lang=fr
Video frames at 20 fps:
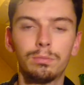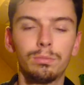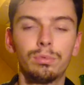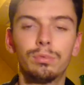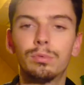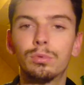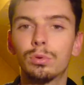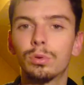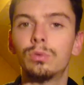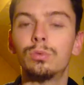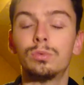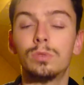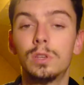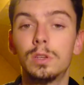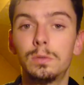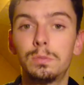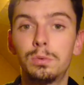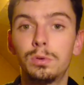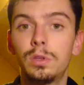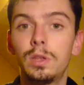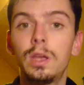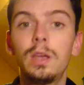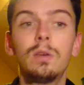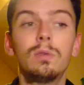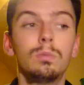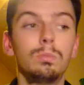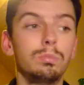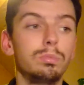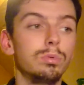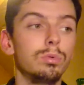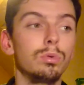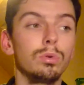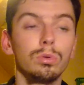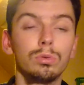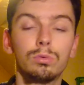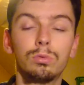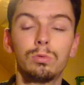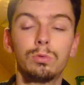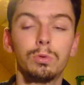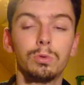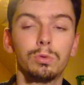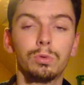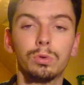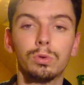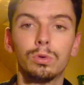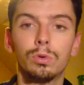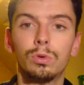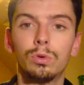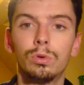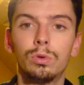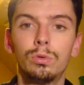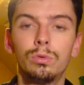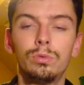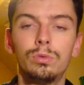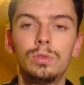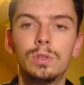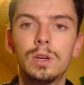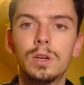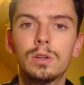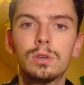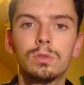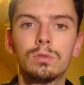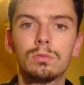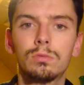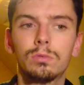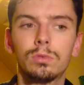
pour nous espionner ou pour tout autre euh, usage